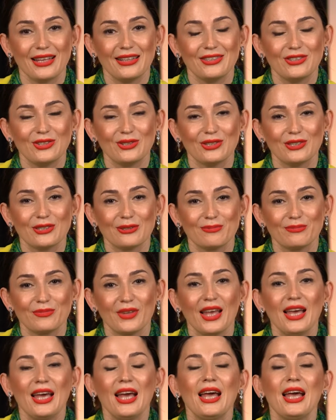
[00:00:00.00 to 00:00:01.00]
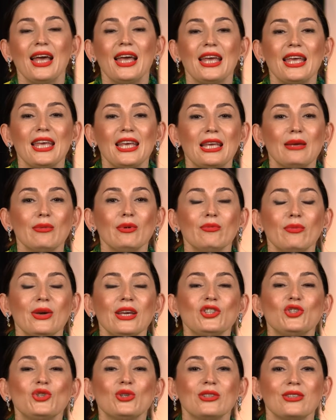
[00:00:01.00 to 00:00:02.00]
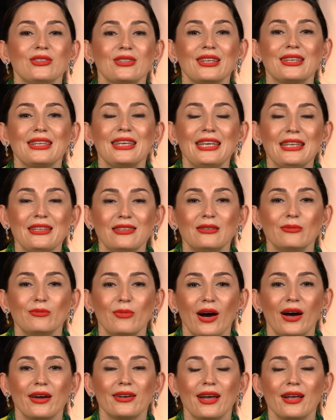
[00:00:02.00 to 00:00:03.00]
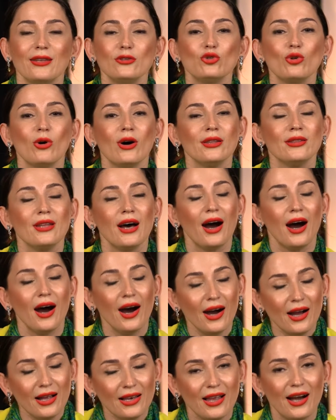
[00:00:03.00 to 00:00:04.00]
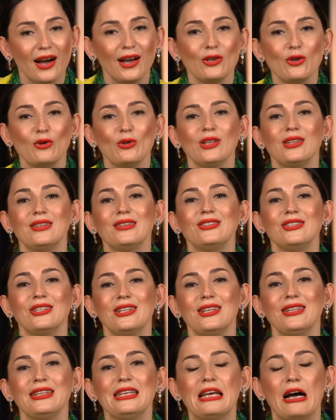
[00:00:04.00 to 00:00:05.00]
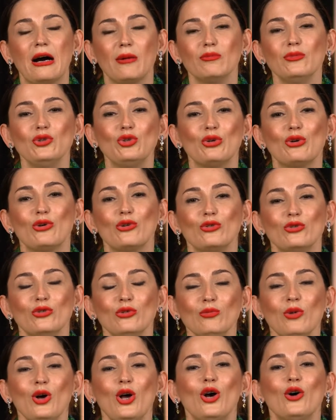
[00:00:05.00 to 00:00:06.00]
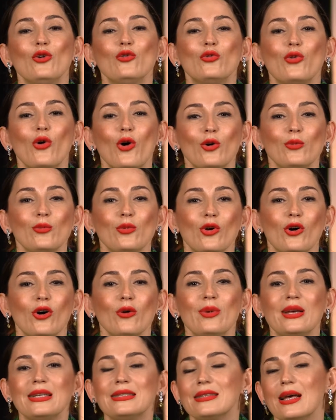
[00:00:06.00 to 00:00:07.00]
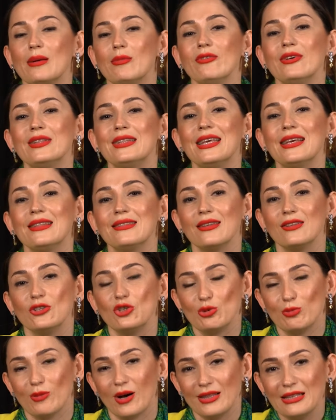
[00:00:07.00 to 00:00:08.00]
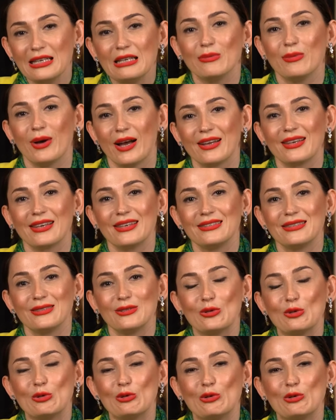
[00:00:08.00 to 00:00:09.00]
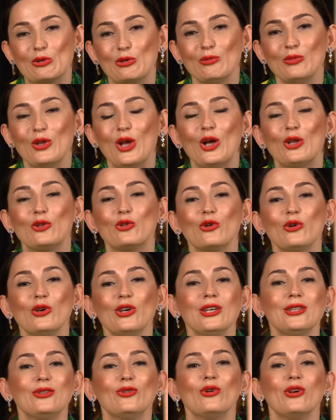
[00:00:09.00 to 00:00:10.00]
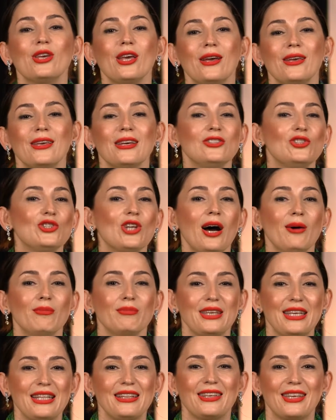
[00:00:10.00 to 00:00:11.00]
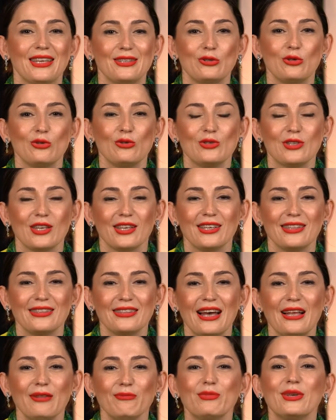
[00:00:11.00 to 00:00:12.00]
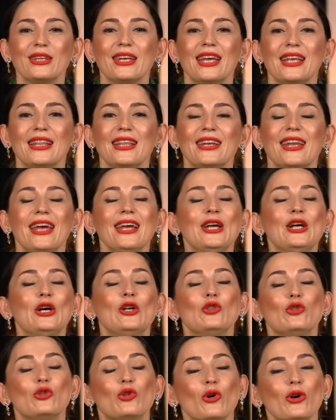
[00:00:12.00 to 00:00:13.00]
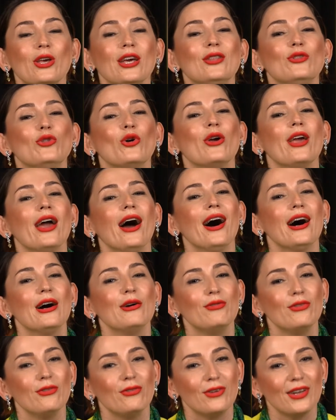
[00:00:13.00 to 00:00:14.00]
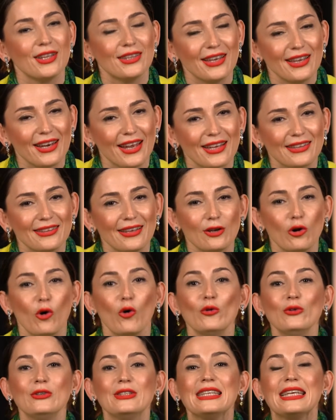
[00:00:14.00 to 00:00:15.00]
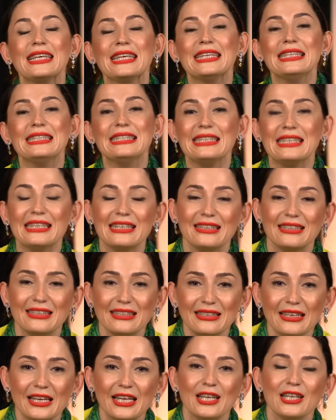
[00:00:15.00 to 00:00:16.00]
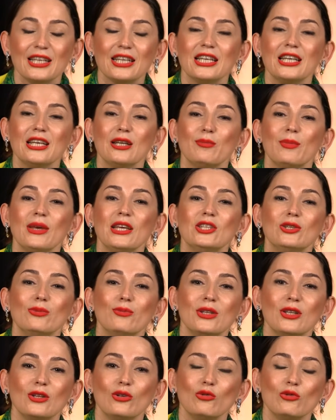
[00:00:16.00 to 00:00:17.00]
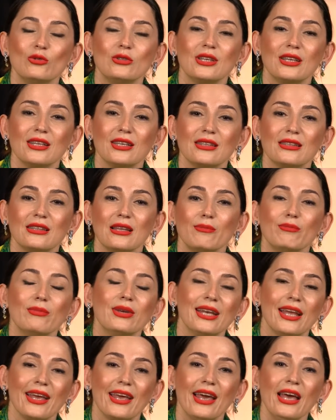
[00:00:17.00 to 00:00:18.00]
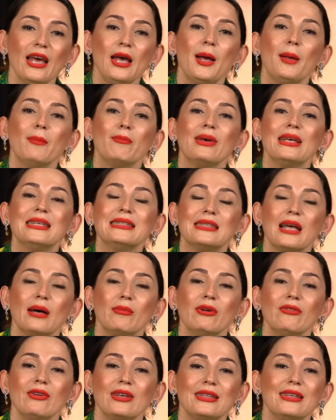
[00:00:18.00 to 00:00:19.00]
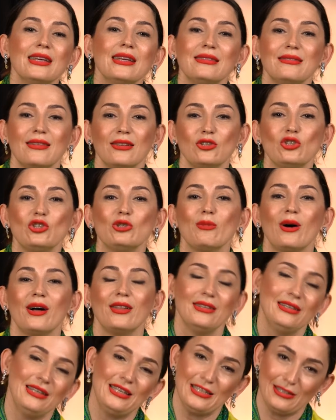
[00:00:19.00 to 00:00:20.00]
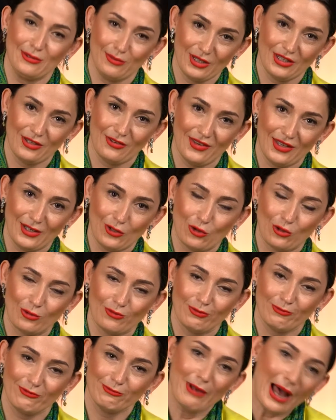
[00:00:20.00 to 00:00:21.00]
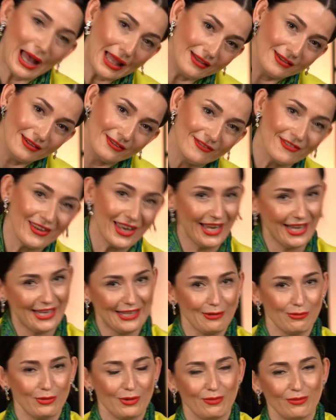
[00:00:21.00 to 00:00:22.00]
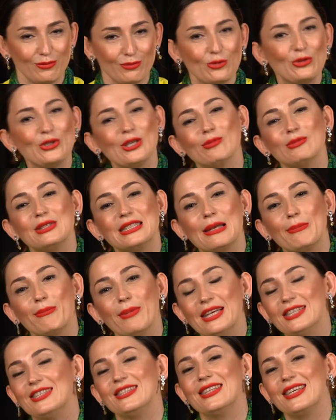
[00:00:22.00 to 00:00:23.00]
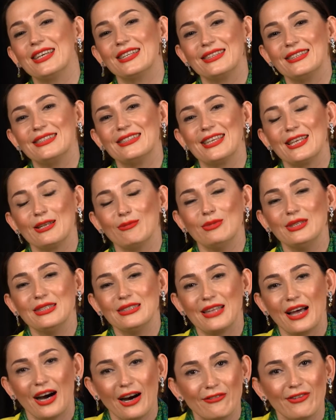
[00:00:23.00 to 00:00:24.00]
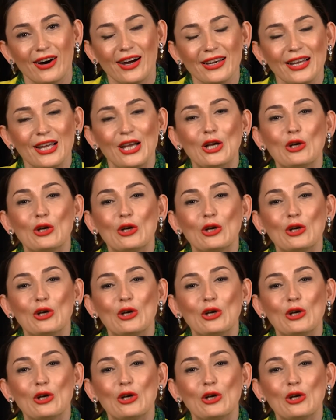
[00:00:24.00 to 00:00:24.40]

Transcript: geliştirdim. 2005 yılından itibaren şu anda hala yöneticiliğini yapmış olduğum Formio Beslenme ve Diyet Danışmanlık Merkezi'ni kurdum. Doya doya yaşam ilkesi üzerinden bireylere doya doya hafifleterekten 18 yıldır 45 binin üzerinde bireye beslenme ve diyet danışmanlığı hizmeti veriyorum. Ben ve ekibim. Bünyemizde 5 diyetisyenimiz daha var.